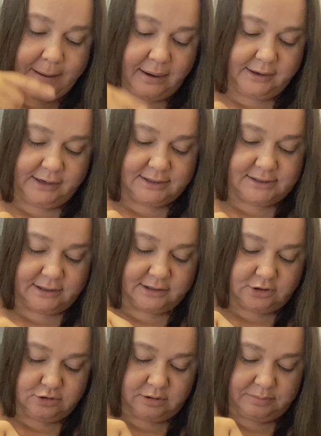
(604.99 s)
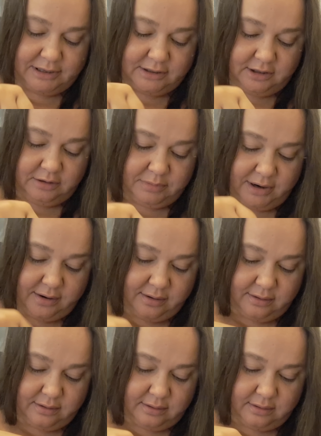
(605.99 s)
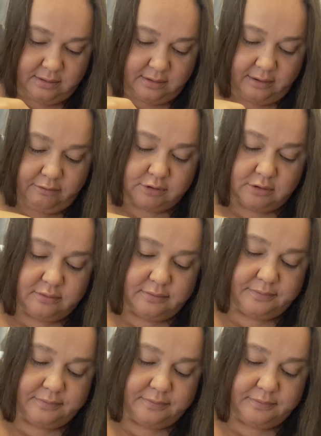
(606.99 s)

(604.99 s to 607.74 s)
А крестик это что-то, блядь, нема. Вот он.